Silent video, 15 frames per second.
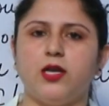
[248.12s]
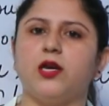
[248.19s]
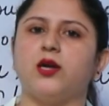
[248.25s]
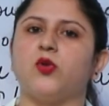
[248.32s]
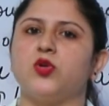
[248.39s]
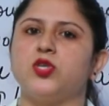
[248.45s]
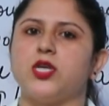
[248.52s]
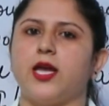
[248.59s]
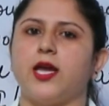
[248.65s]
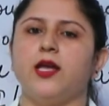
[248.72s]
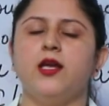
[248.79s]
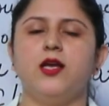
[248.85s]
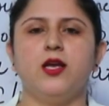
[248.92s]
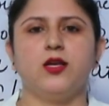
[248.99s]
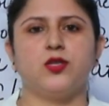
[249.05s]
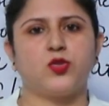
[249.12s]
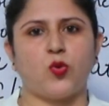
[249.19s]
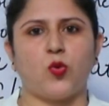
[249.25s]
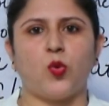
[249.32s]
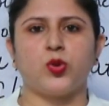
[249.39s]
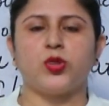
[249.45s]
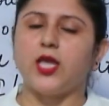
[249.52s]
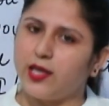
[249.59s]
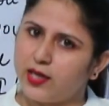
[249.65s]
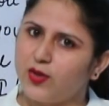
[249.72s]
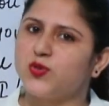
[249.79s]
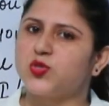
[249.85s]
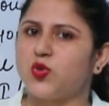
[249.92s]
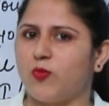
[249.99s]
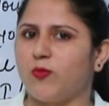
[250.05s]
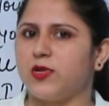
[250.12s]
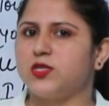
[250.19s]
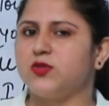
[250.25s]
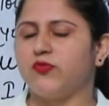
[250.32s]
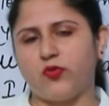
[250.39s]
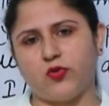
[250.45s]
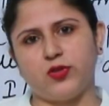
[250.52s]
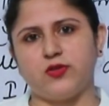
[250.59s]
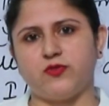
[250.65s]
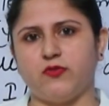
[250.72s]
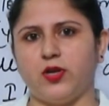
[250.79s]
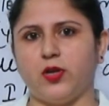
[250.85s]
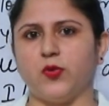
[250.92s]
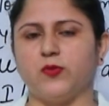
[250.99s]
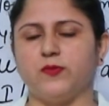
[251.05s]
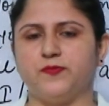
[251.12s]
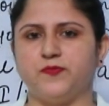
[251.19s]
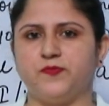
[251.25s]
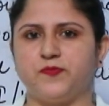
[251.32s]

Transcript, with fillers: क्लियर हो जाए सो थैंक यू सो मच फॉर दिस वीडियो